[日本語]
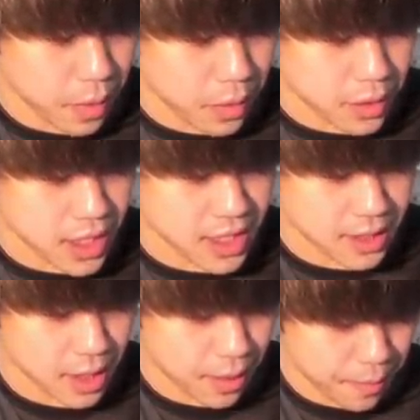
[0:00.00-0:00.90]
さあさあ
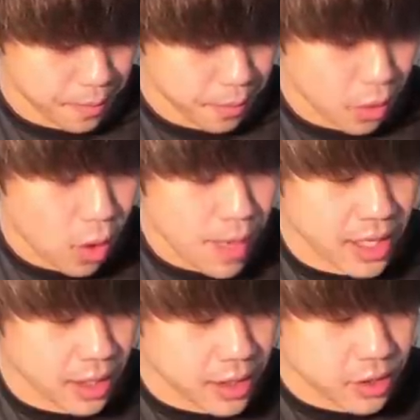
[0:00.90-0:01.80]
さあ。お前
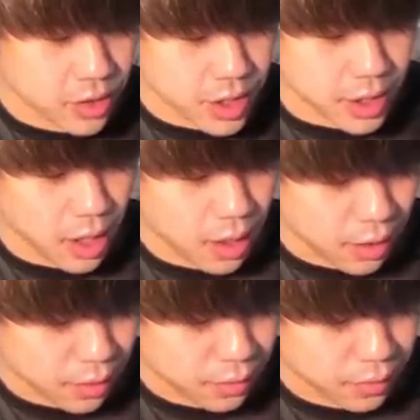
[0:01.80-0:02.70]
なんでそっち行った
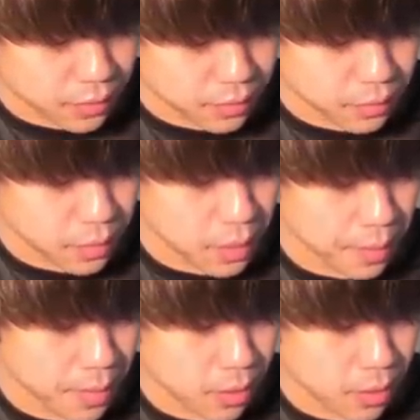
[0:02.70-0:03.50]
こ